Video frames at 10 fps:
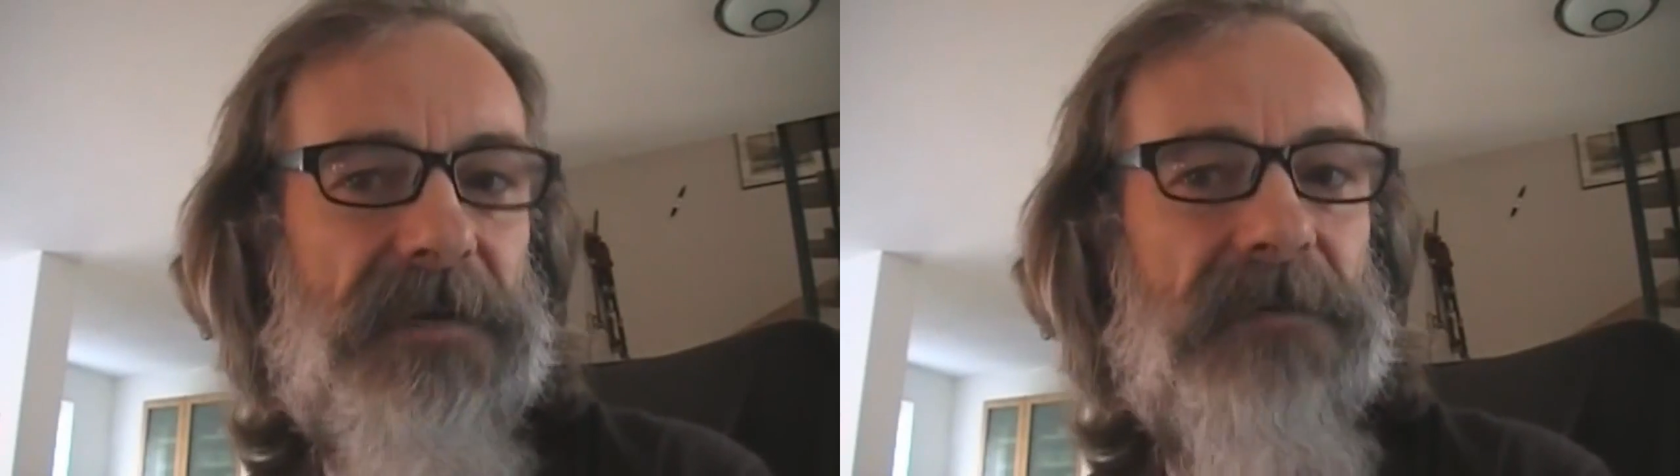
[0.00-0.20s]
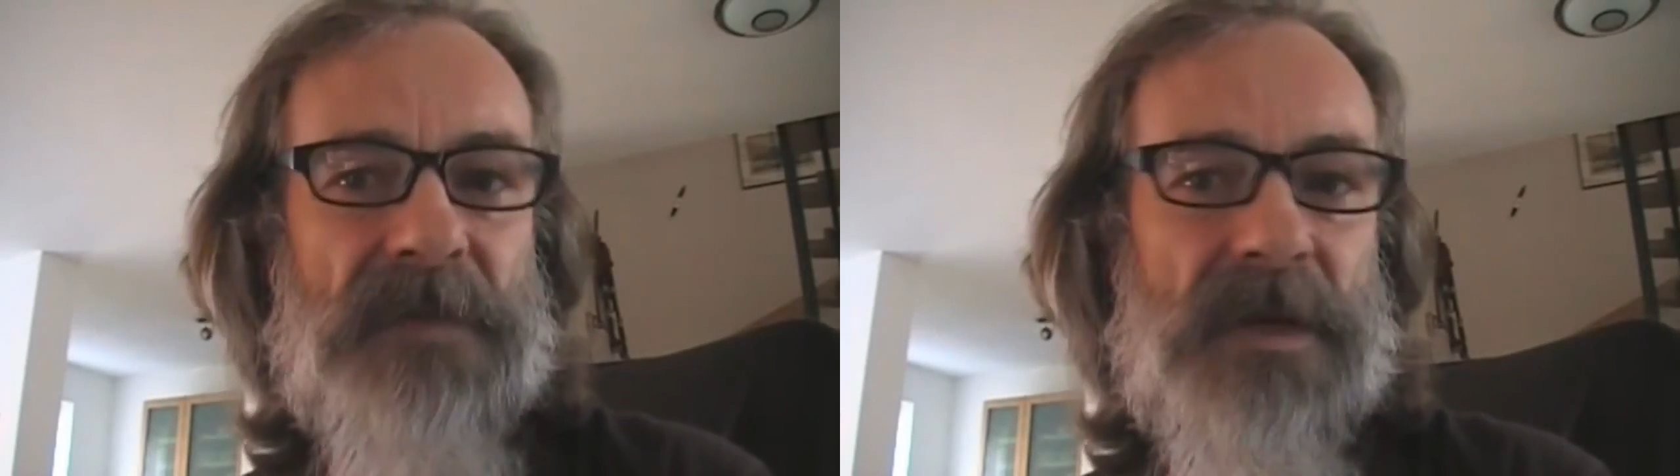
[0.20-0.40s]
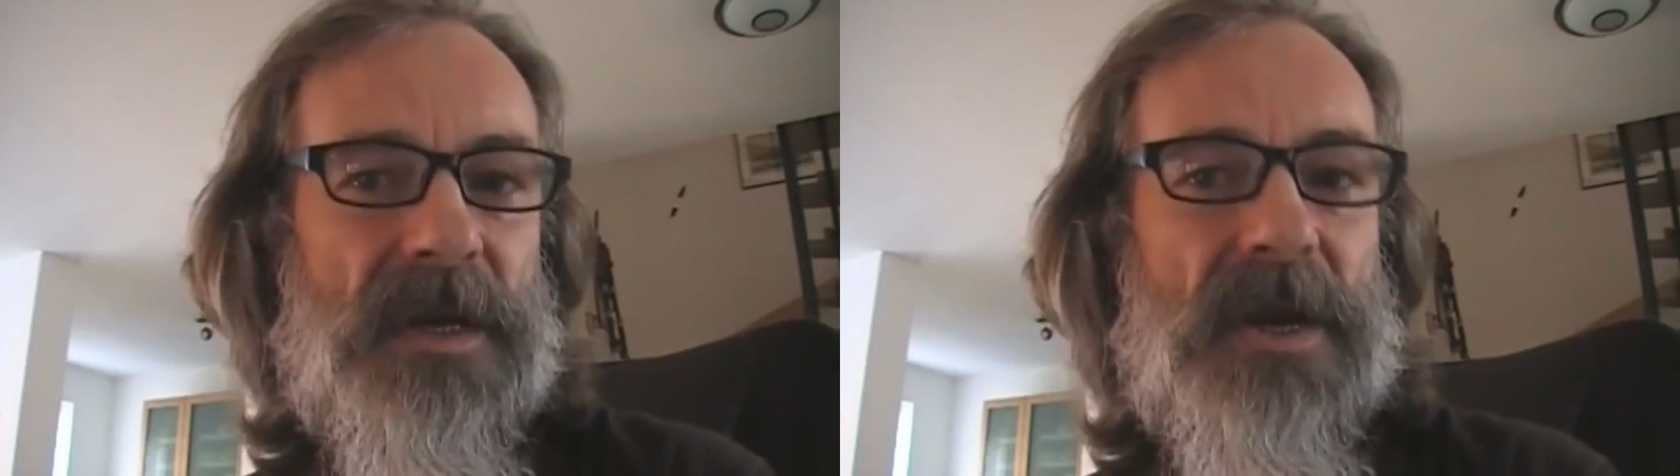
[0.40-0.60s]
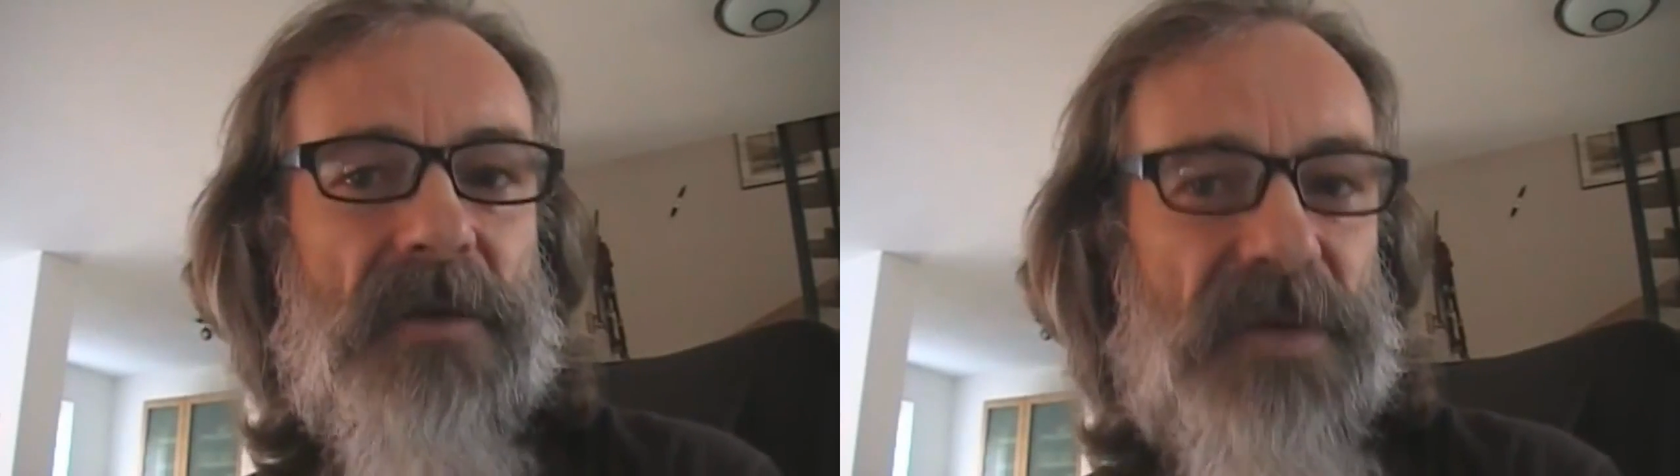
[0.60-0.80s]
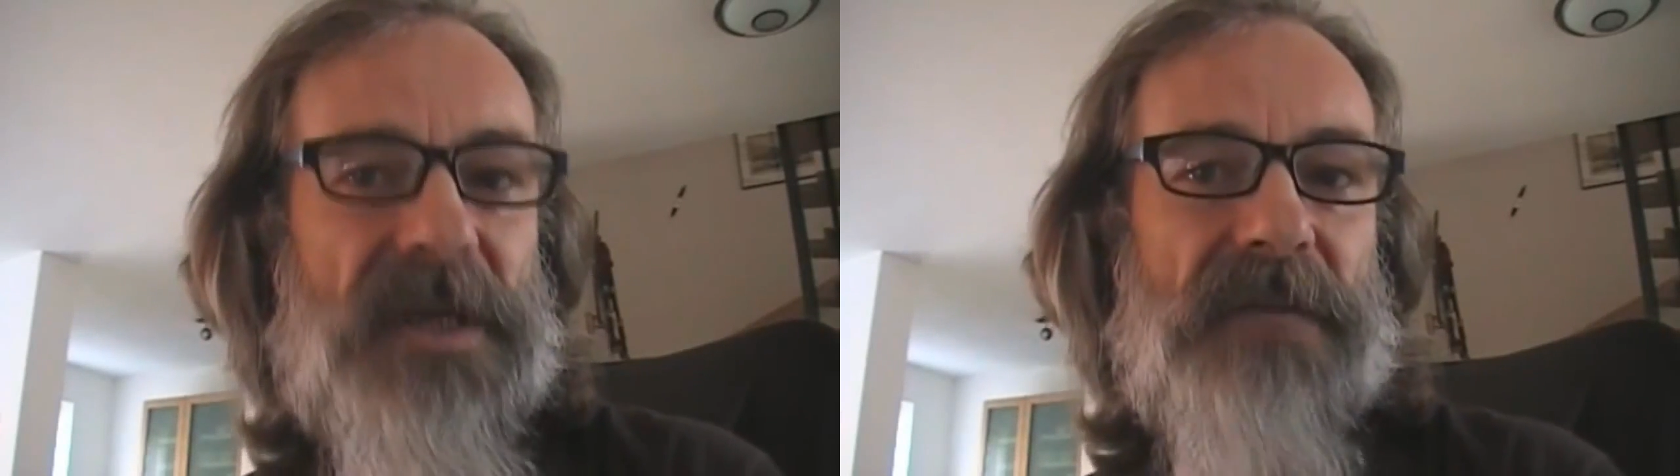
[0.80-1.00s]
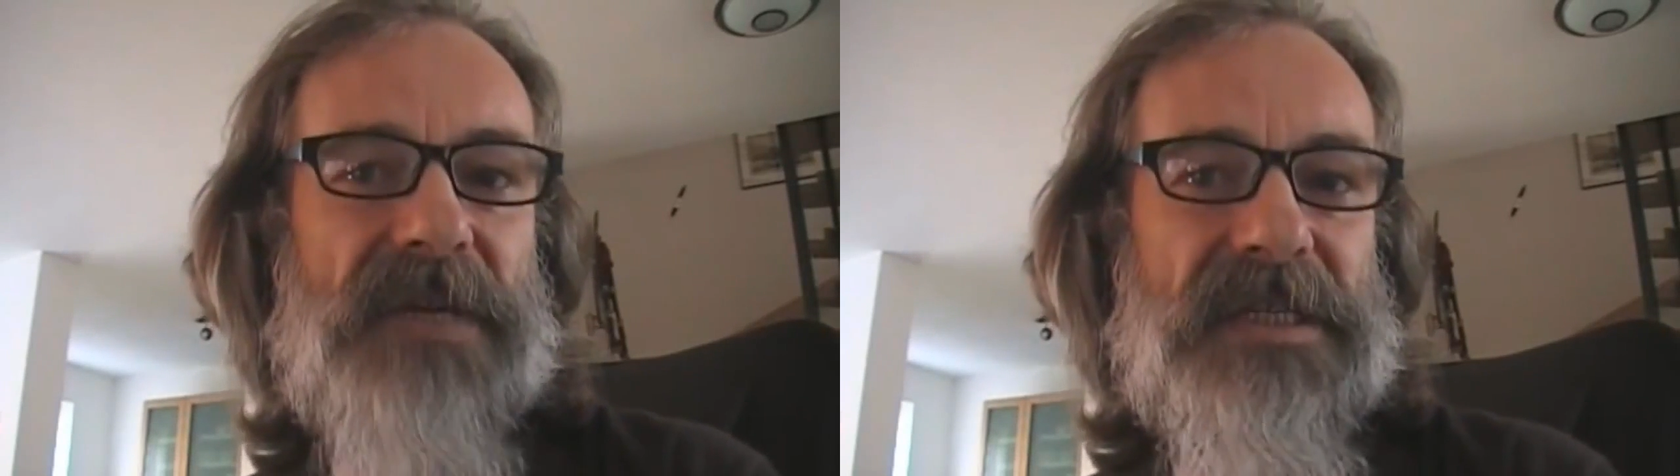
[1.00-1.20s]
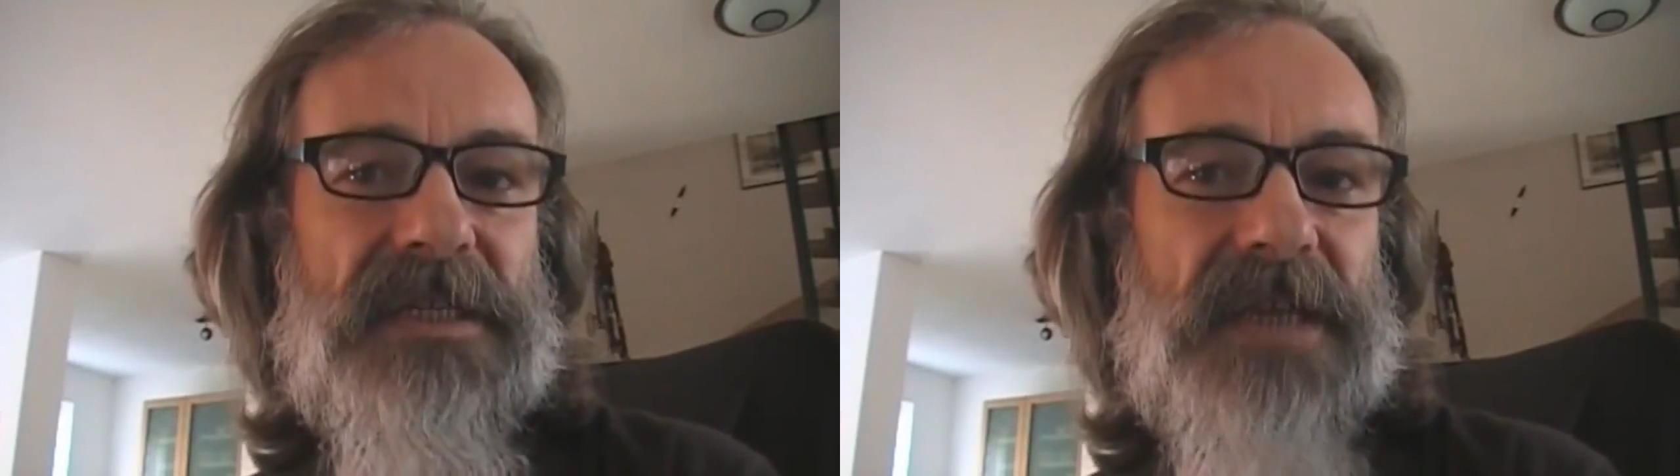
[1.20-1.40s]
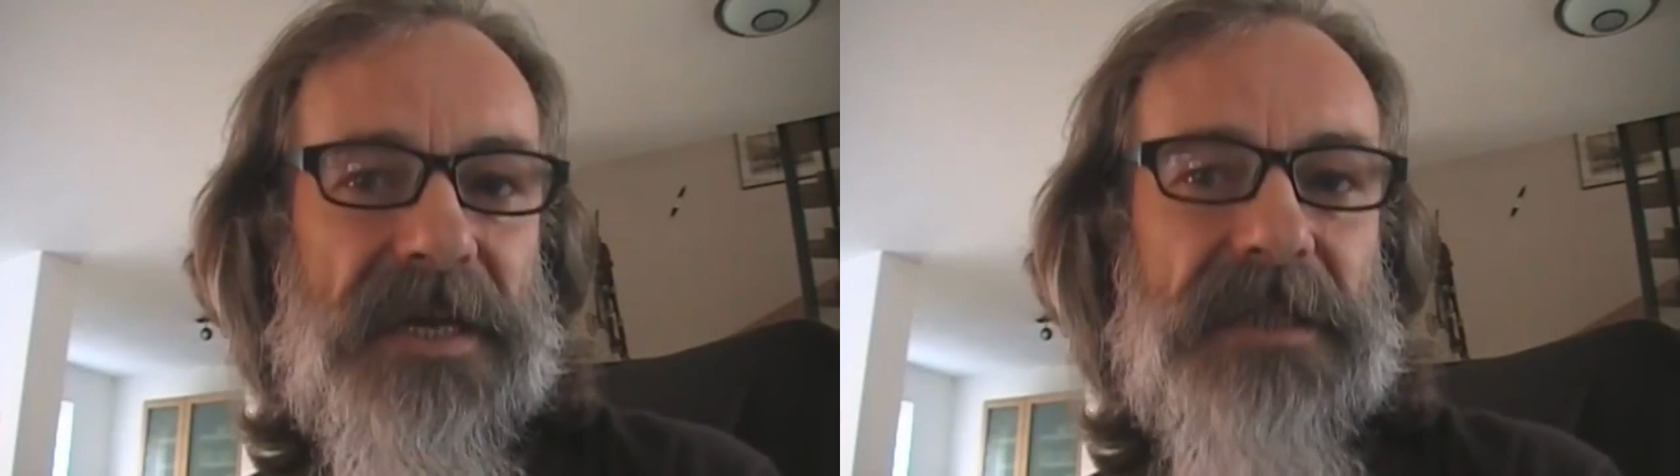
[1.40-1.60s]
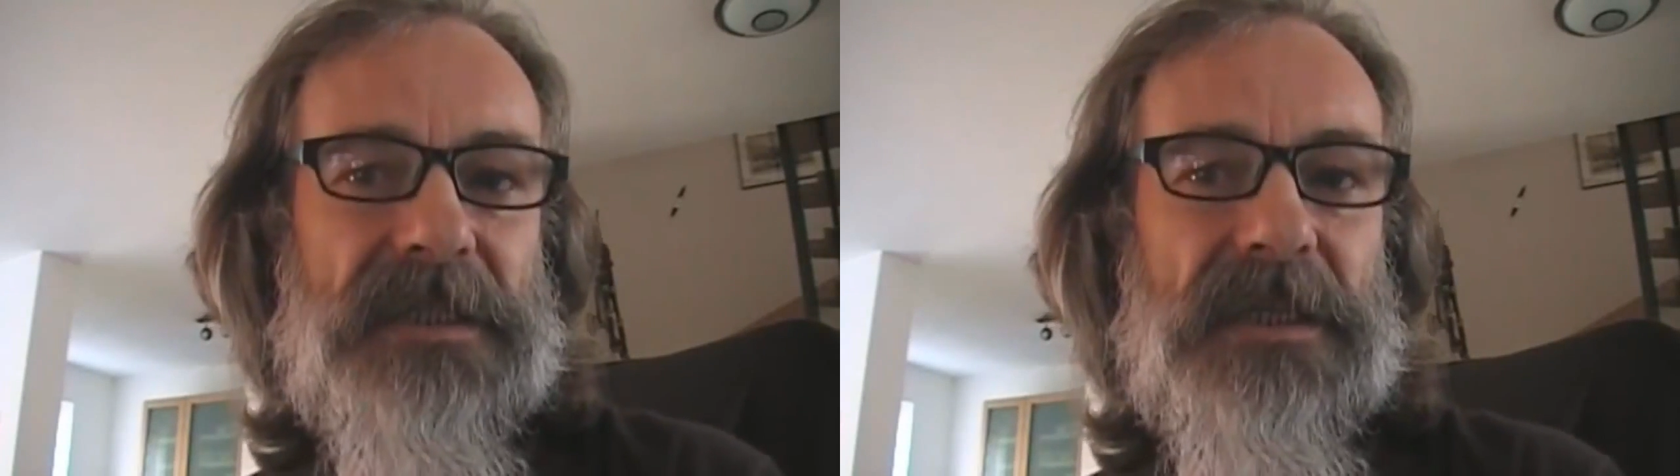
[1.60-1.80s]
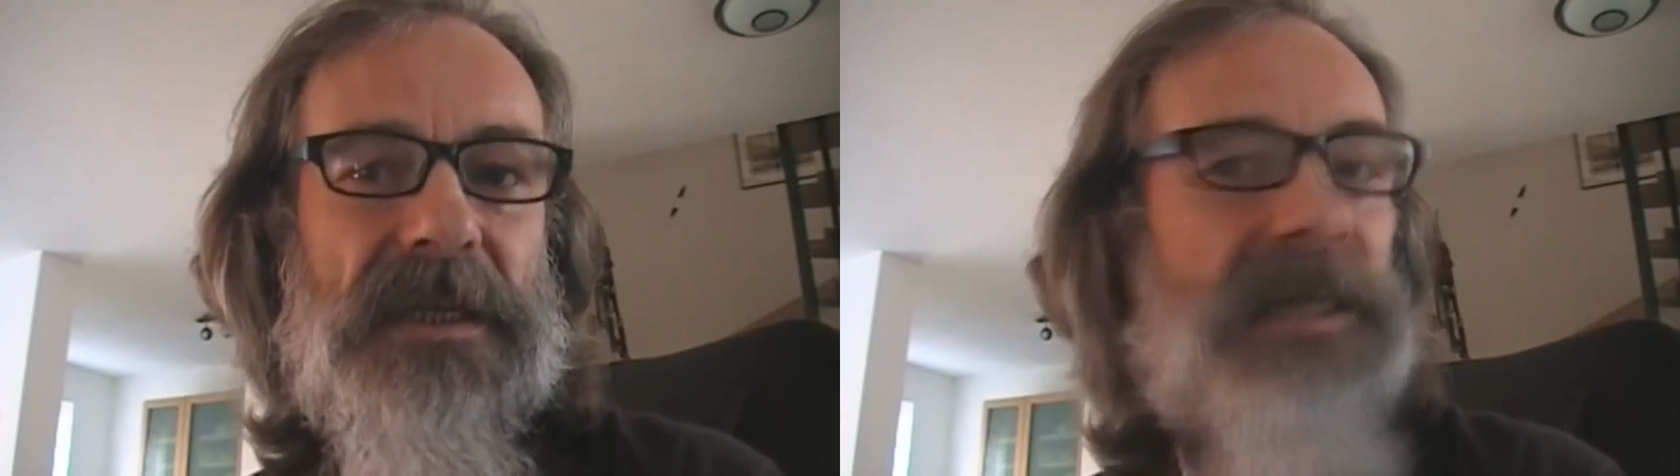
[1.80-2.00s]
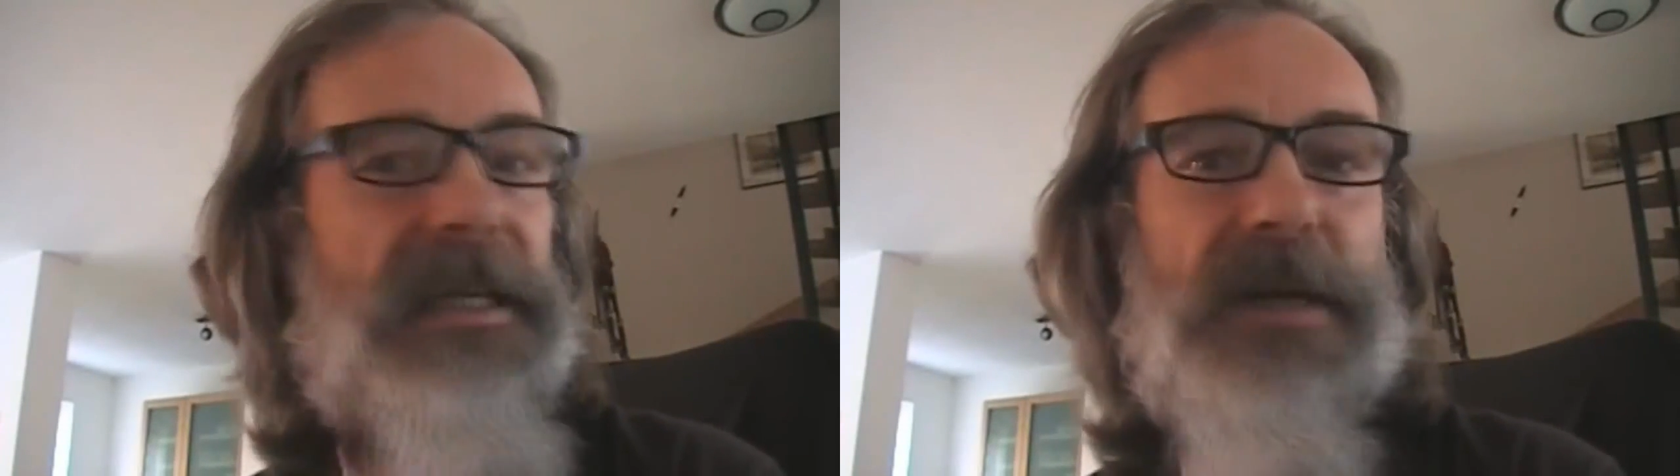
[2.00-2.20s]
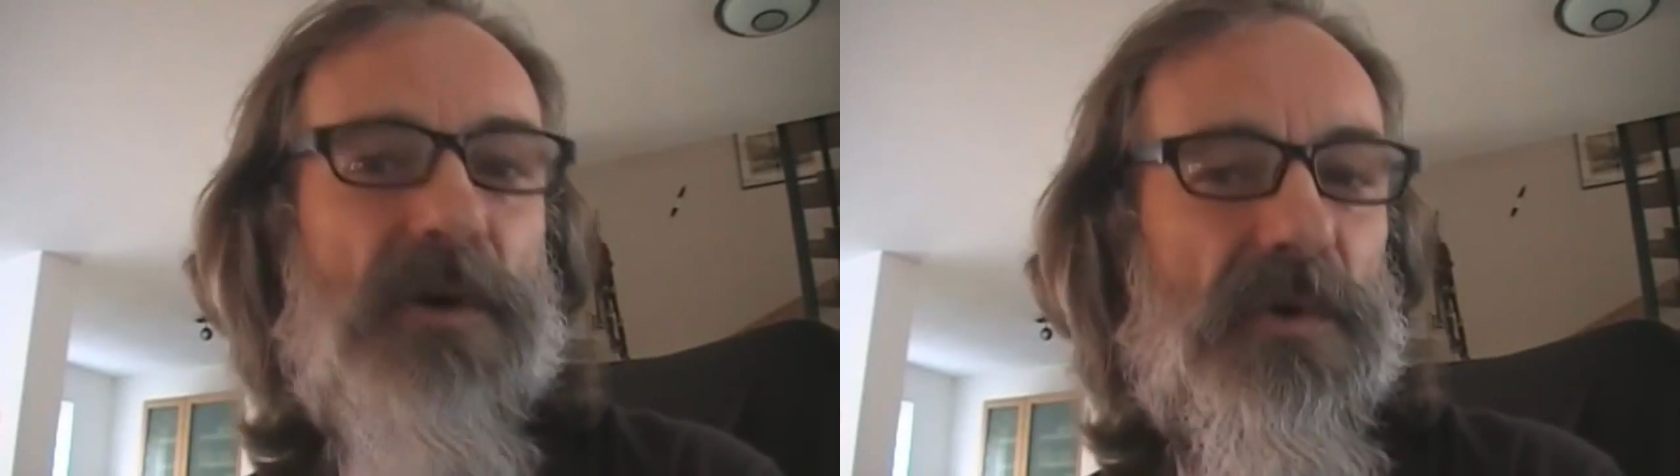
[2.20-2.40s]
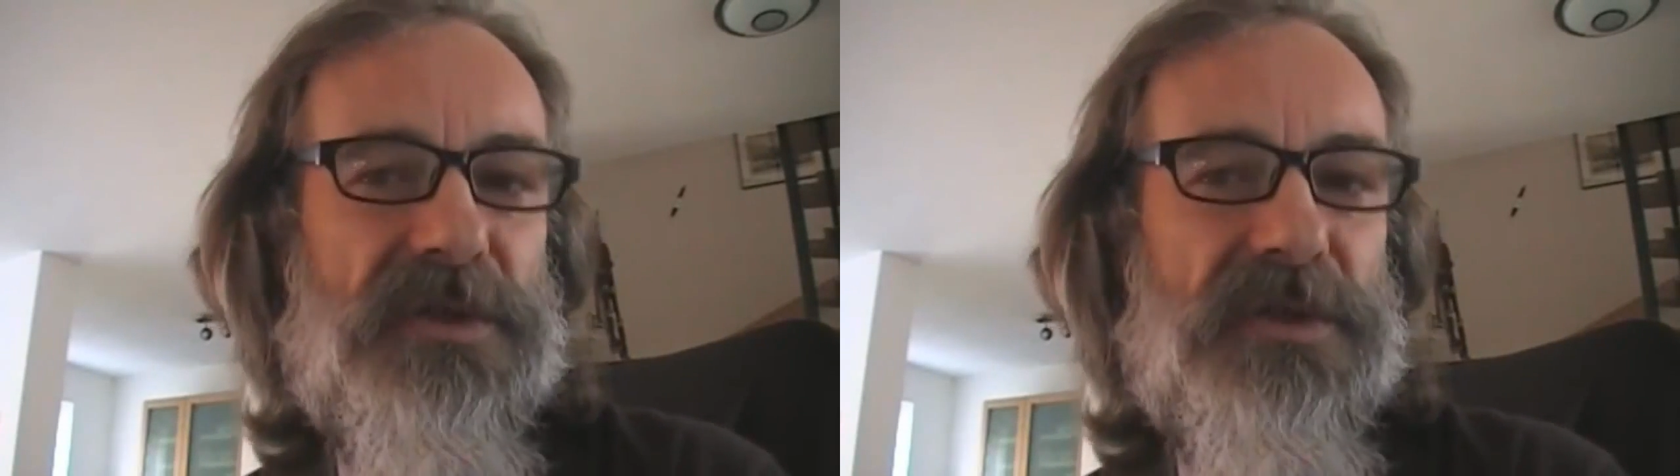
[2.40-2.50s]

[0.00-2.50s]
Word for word: Не знают, как управлять такой большой страной,